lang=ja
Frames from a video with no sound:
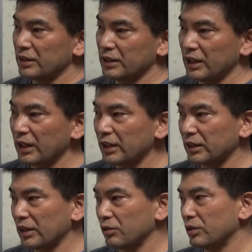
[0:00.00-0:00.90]
力に
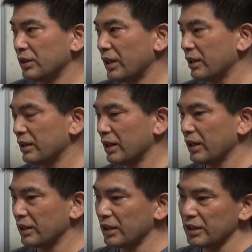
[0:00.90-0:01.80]
頼って、
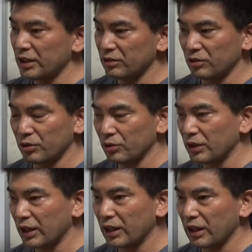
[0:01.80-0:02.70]
筋肉の量
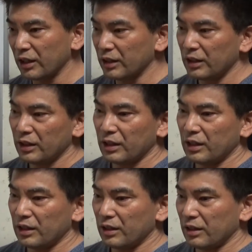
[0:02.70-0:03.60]
だけ
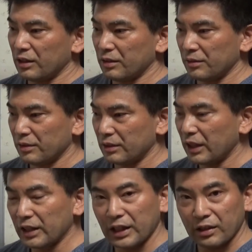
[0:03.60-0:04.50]
で、
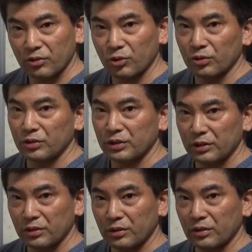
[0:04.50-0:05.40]
何か
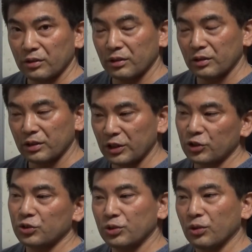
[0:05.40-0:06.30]
技
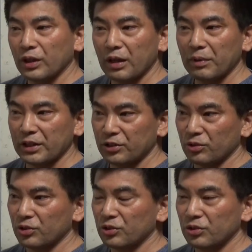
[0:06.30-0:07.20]
術をカバーしよ
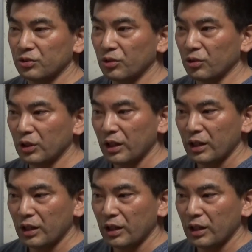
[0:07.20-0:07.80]
うとすると、